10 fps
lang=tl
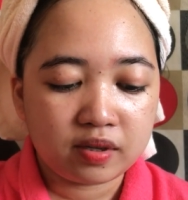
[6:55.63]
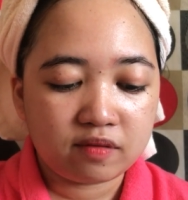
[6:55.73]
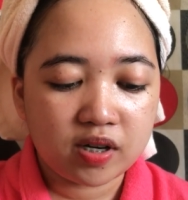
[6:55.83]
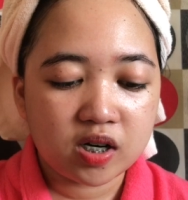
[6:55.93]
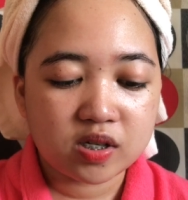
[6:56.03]

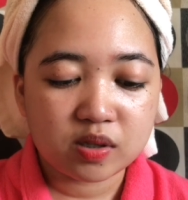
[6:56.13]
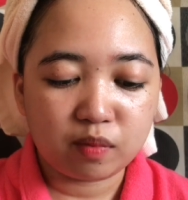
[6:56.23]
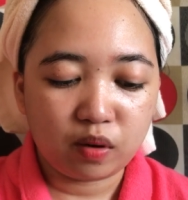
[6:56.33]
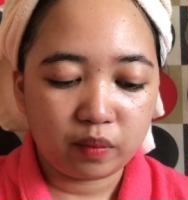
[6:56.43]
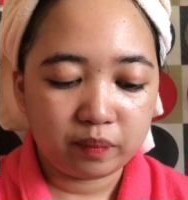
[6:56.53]
fingers
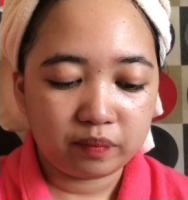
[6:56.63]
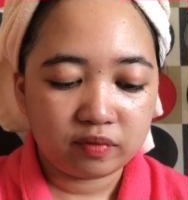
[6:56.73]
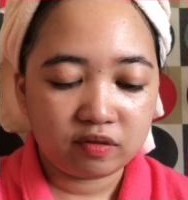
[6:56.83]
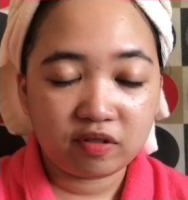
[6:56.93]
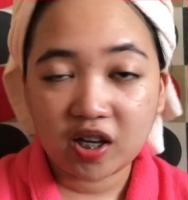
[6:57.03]
mo,
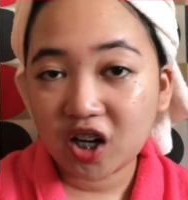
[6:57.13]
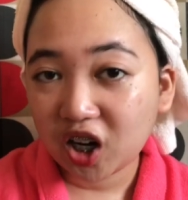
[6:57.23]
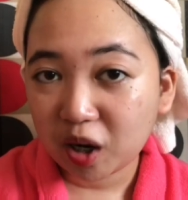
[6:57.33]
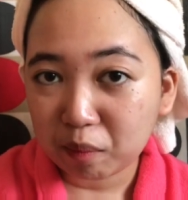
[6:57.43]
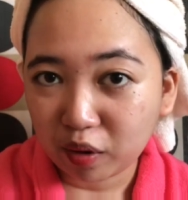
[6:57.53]

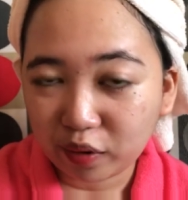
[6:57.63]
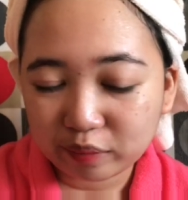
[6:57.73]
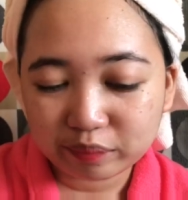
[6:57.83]
finger mo.